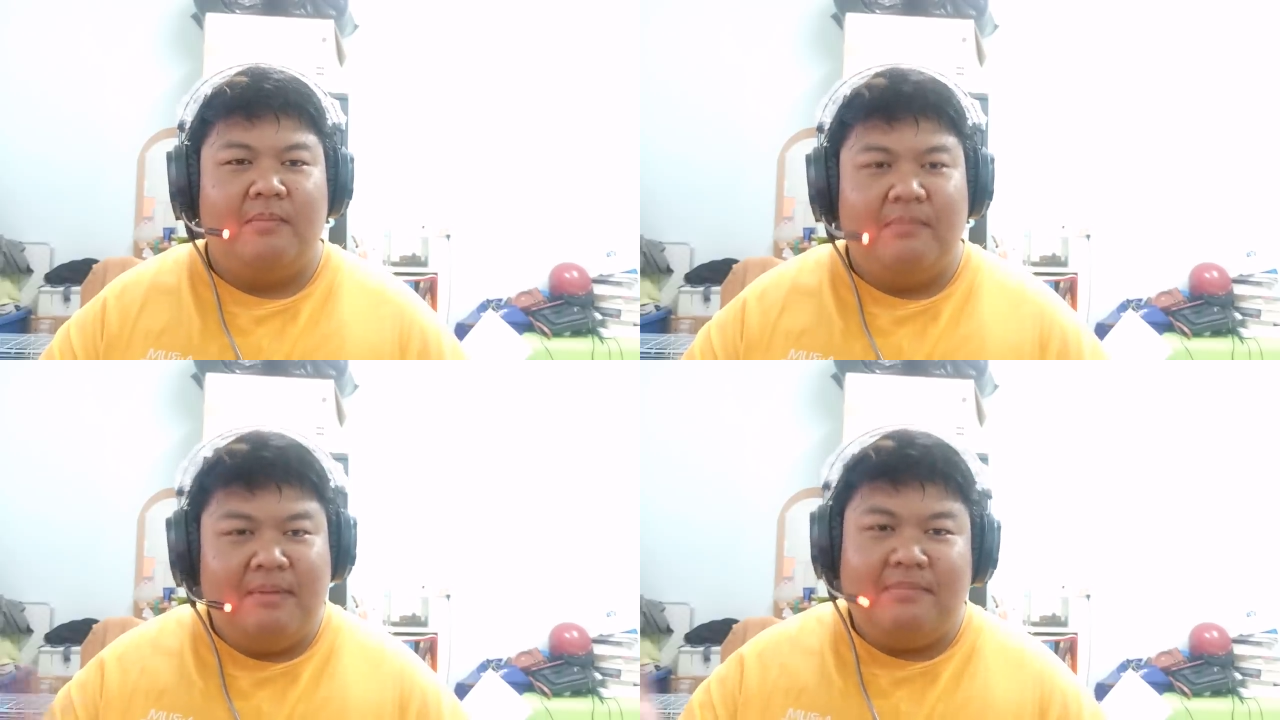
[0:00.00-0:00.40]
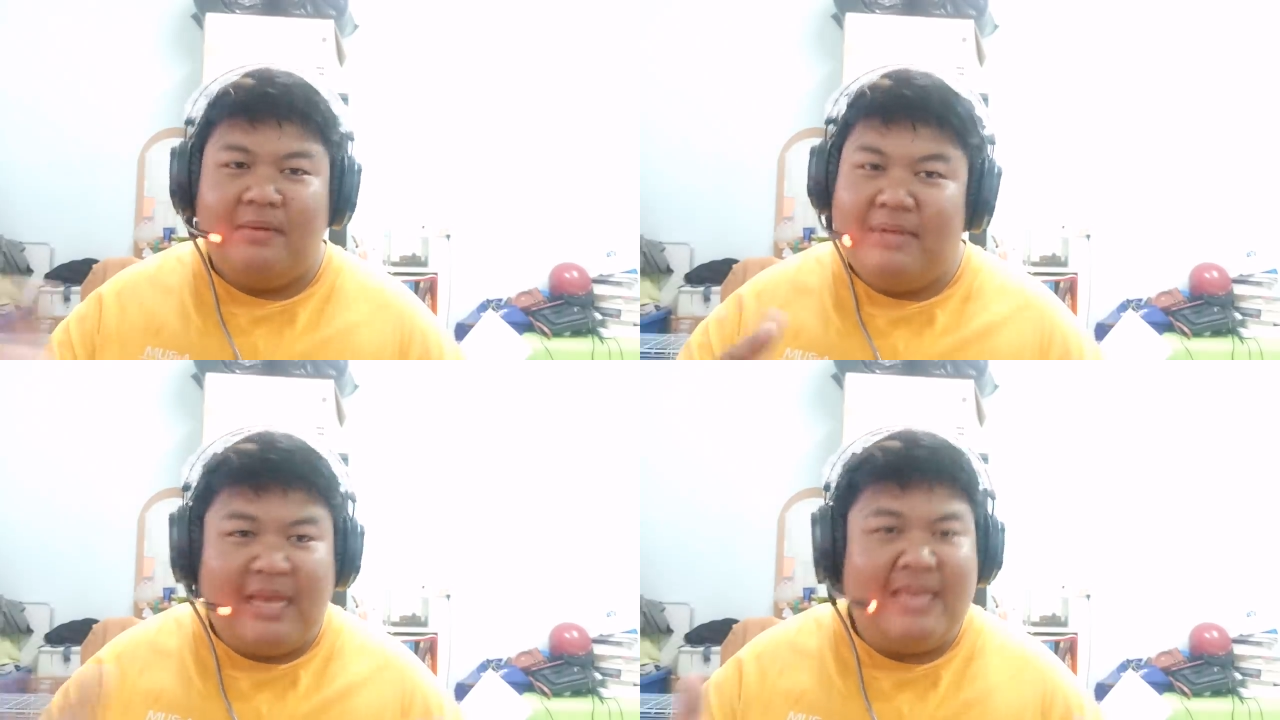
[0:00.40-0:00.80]
มันไม่
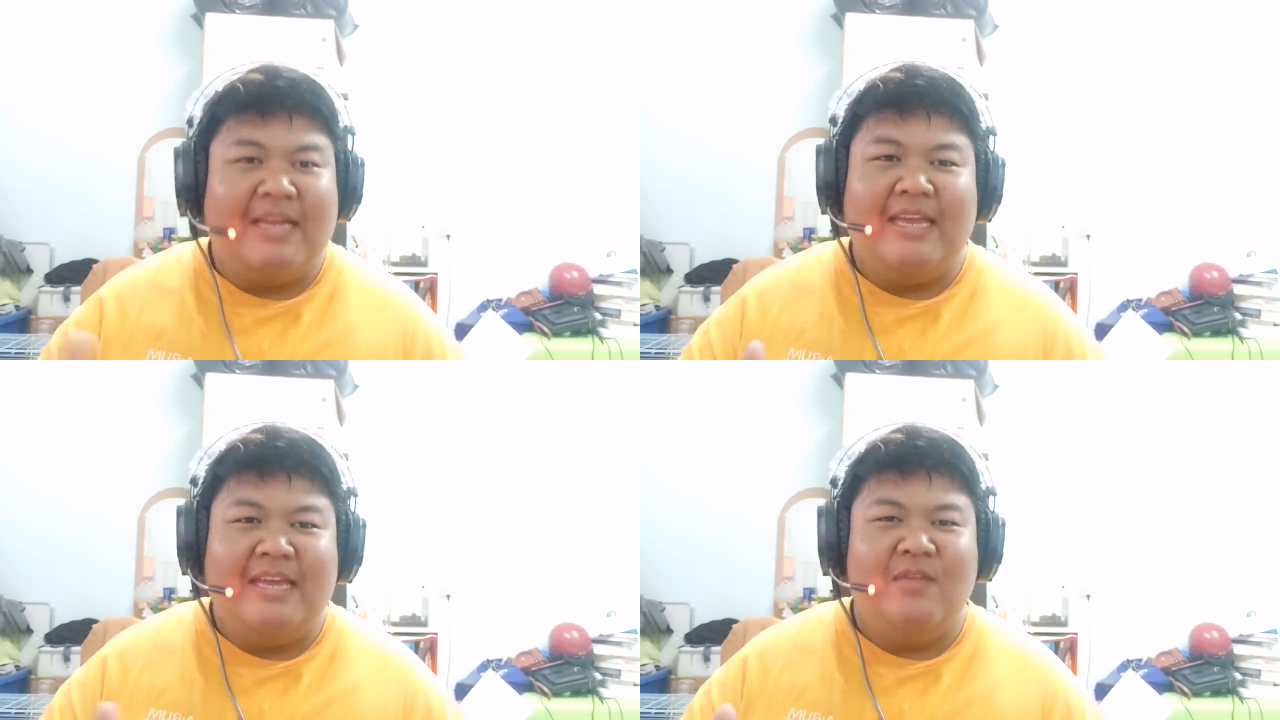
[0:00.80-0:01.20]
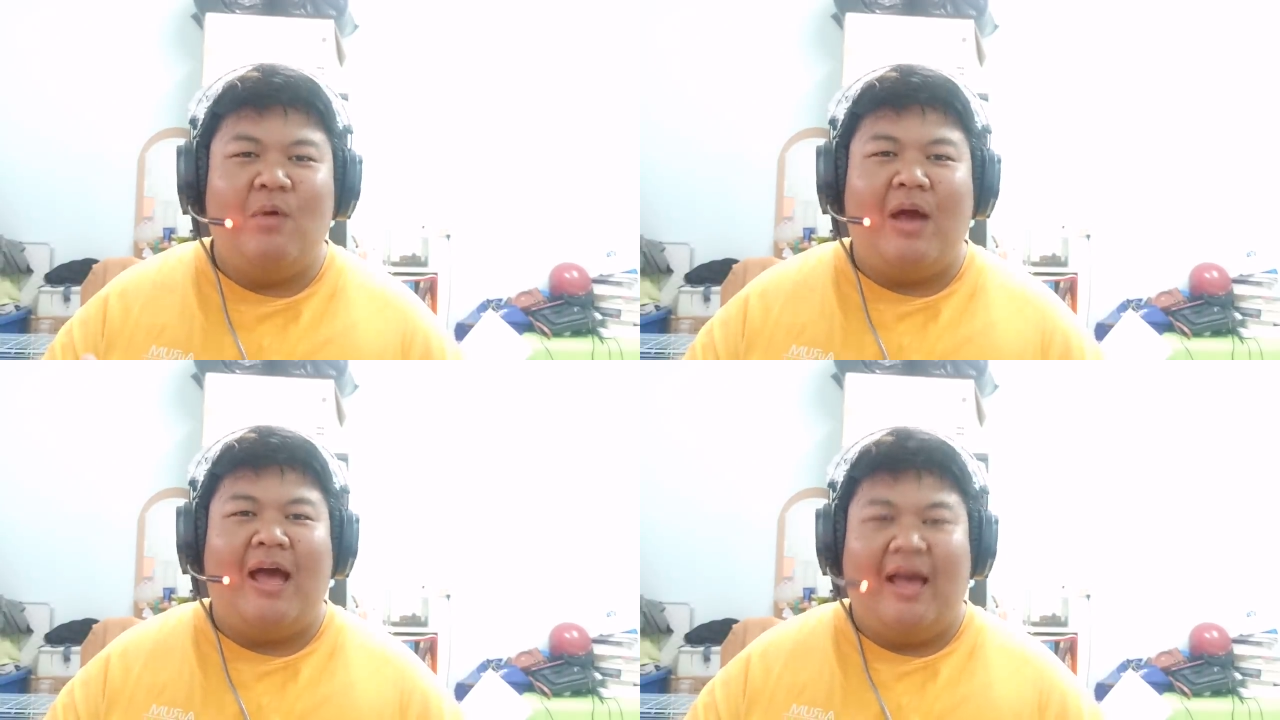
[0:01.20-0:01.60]
มันไม่ใช่อย่างนี้ดิ
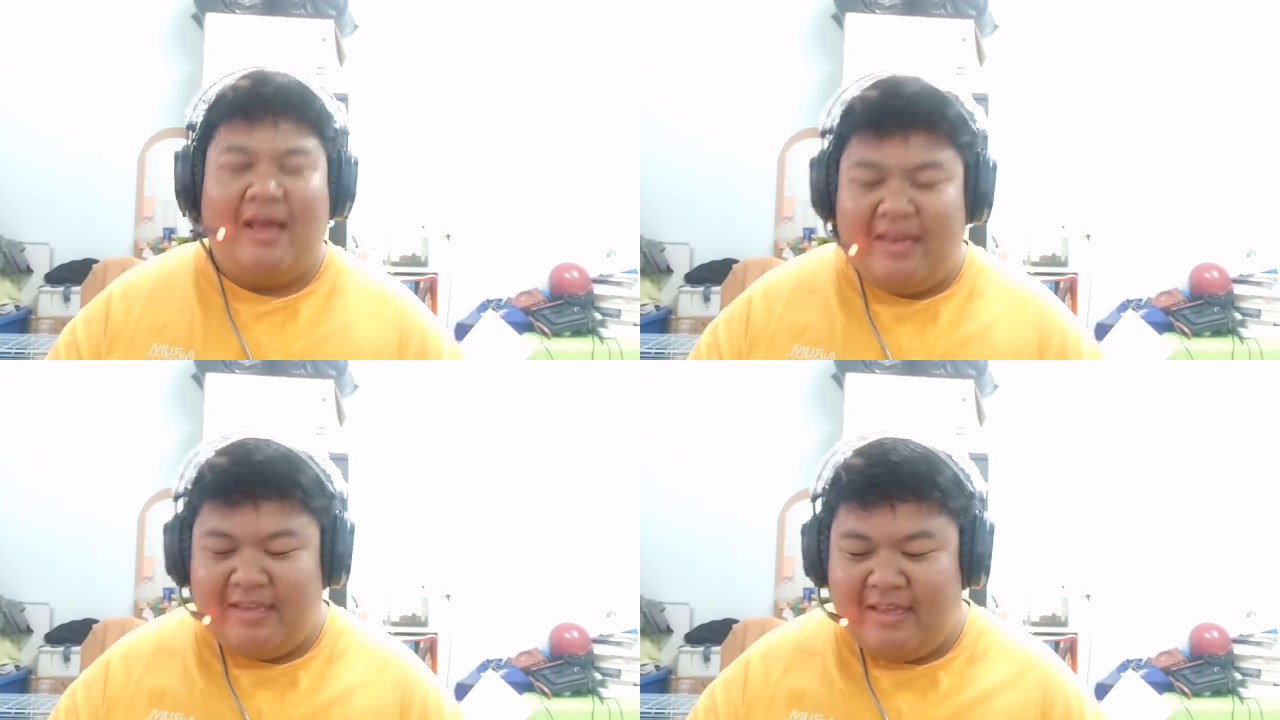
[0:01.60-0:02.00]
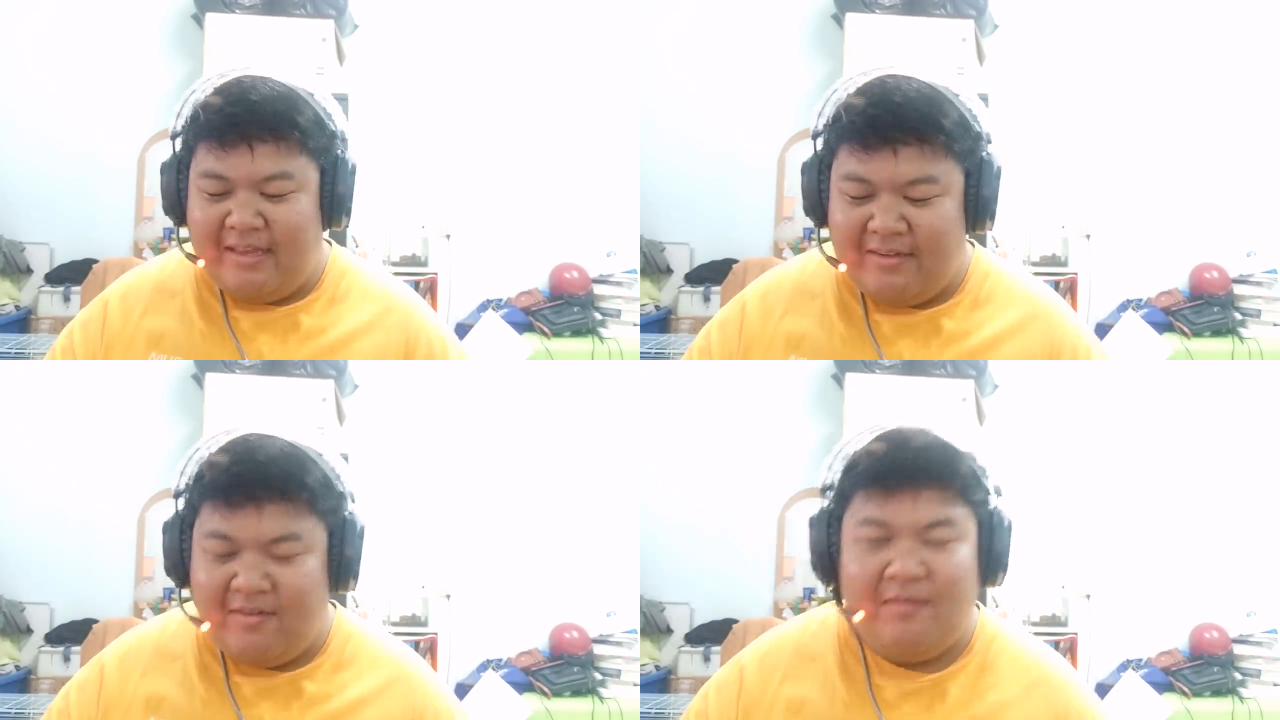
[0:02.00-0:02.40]
ว่าอะไร
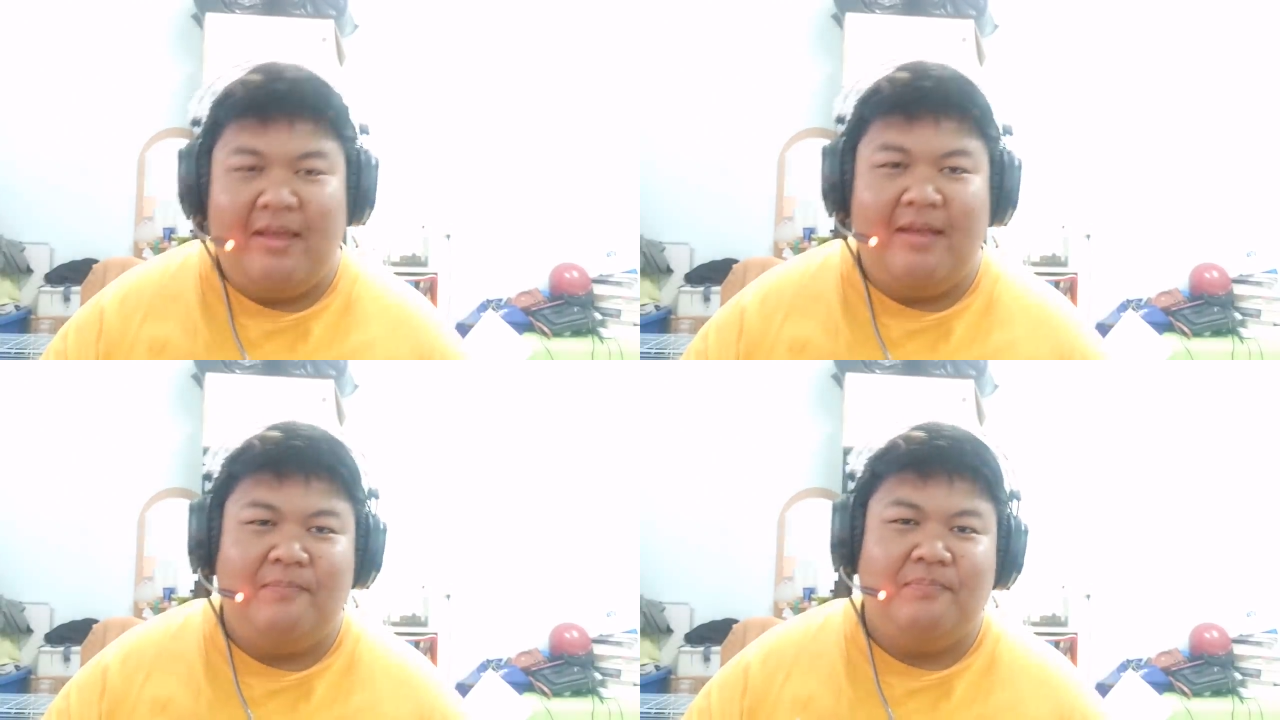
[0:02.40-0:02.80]
เงี้ยนึกออกไหม